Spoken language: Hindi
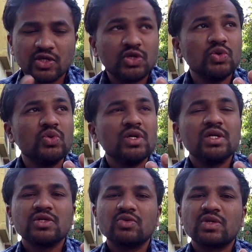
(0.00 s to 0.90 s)
क्यों
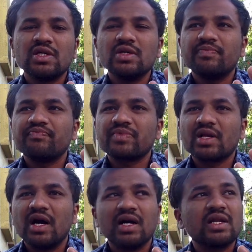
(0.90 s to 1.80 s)
क्योंकि
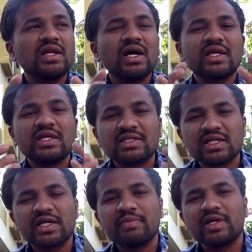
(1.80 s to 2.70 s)
अगला किस
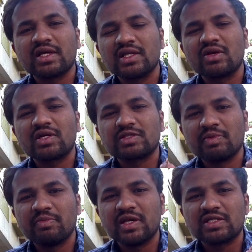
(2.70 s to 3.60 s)
रेट में खरीद रहा है किस
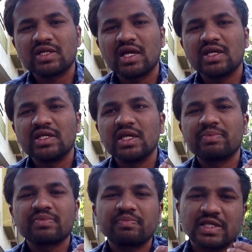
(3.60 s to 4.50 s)
में बेच रहा है ये
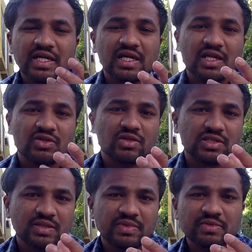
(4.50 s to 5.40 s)
पता करना तो
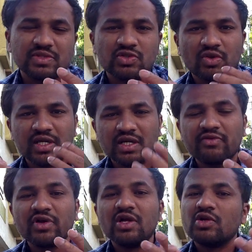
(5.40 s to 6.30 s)
समटाइम्स इट्स क्वाइट
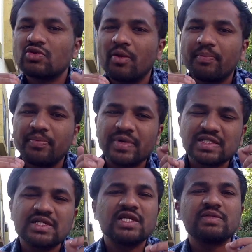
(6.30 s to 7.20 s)
टफ तो आप
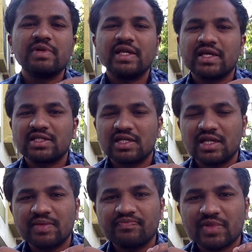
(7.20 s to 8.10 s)
परसेंटेज में लेके
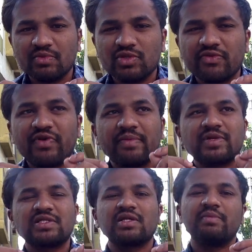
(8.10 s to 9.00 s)
चलना कि मुझे फाइव
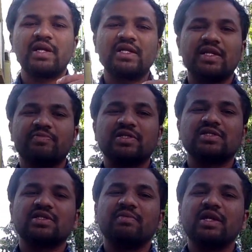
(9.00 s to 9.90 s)
परसेंट कमाना है टेन
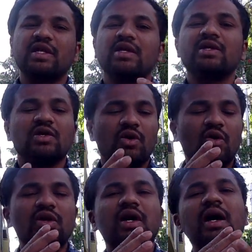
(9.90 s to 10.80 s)
परसेंट कमाना है
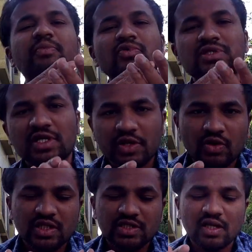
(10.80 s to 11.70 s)
और आपको स्टडी
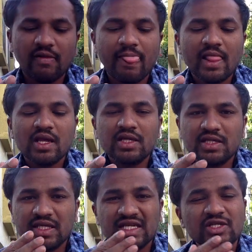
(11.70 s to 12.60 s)
होना चाहिए
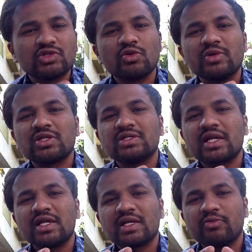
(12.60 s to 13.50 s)
ये डिस्ट्रीब्यूशन
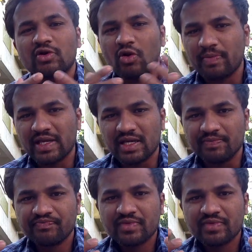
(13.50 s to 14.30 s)
चैनल का पूरा टॉपिक है